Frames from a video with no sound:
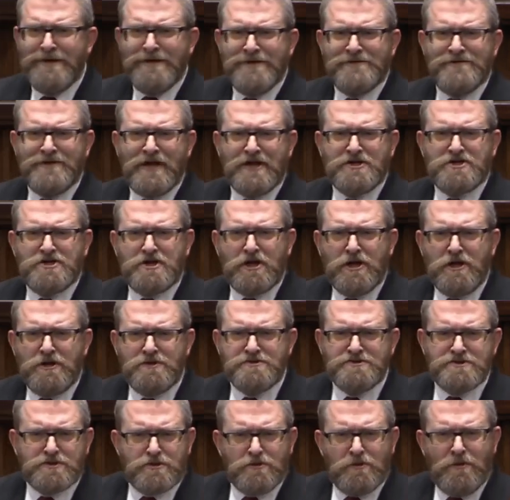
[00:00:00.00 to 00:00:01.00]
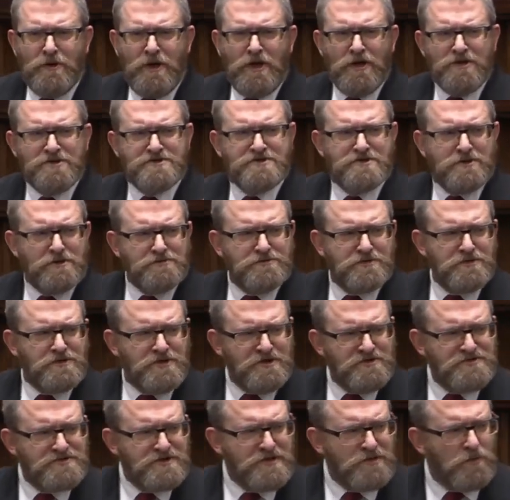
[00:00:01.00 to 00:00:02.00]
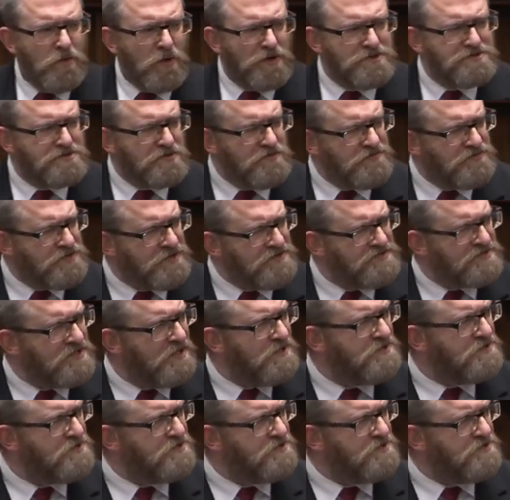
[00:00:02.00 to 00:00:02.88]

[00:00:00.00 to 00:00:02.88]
na Śląsku 100 tysięcy głosów się, zdaje